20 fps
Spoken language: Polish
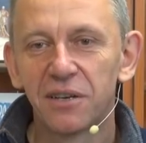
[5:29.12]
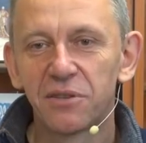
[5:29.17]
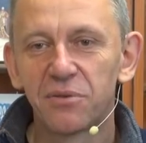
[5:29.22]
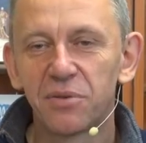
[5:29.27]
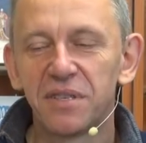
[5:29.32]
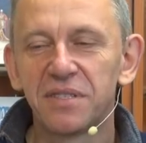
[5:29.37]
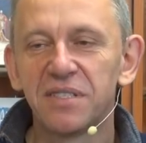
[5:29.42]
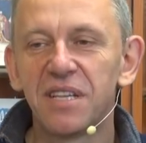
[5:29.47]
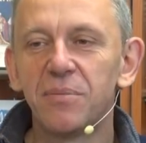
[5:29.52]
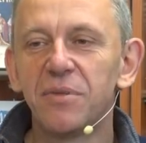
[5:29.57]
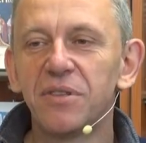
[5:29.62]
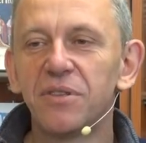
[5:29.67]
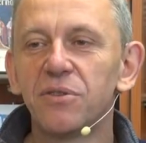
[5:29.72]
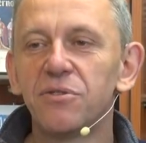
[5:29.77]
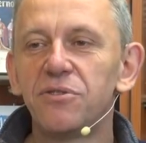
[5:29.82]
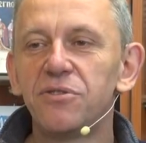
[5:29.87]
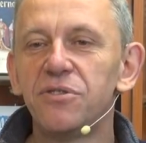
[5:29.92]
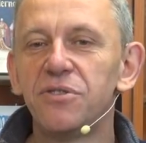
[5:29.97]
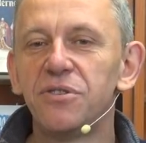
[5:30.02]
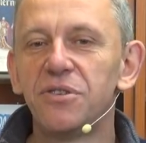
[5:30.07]
które znamy do
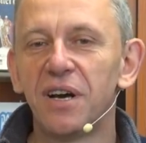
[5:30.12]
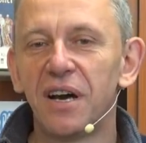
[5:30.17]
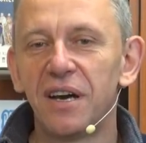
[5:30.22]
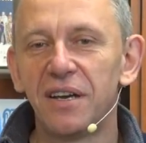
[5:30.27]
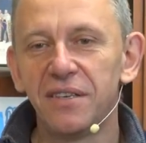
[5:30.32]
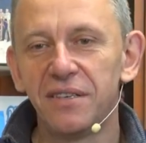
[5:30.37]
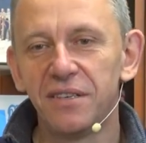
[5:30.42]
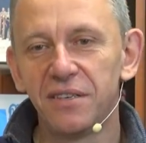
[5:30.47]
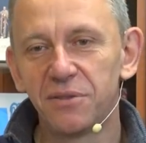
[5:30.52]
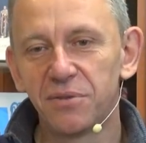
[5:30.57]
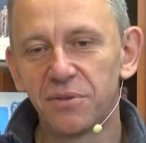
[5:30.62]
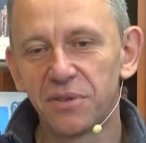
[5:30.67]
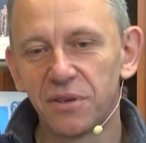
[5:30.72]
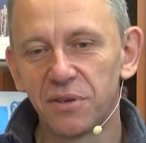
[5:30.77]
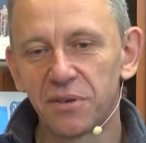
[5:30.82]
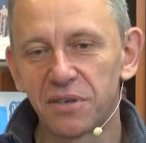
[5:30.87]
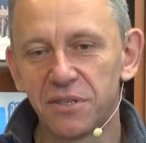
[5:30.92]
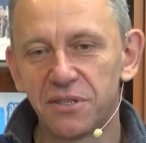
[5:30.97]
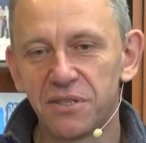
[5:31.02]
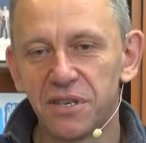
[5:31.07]
dzisiaj i które
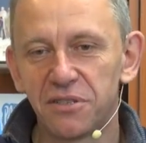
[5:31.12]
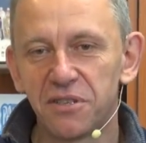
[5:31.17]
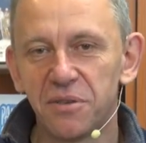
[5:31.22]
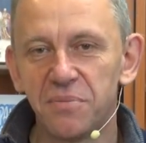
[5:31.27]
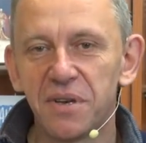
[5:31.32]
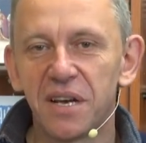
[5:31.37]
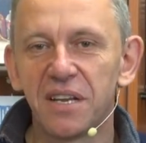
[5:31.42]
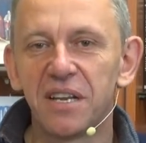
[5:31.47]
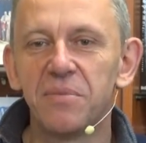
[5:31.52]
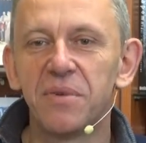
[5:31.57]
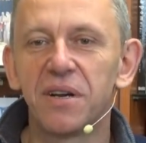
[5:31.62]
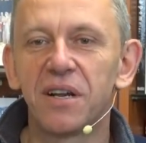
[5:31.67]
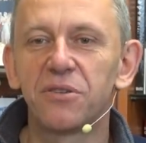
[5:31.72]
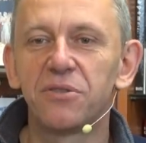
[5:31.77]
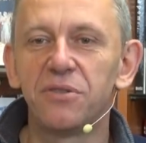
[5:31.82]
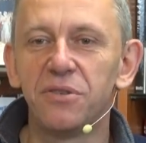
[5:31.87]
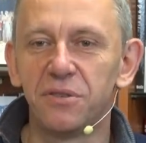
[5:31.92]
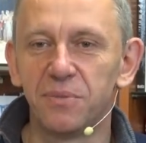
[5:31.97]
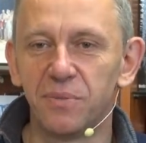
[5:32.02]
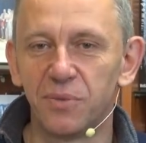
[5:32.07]
określa się mianem
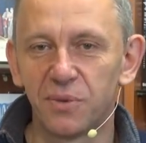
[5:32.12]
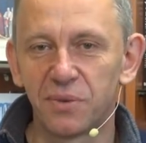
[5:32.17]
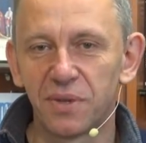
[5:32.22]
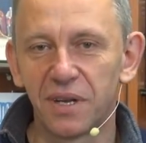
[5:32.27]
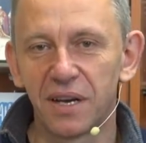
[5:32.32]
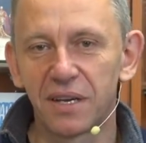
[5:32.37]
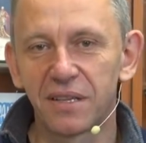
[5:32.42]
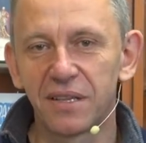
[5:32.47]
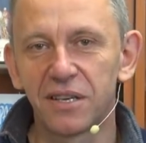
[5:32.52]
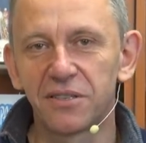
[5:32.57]
rasizmu, tak?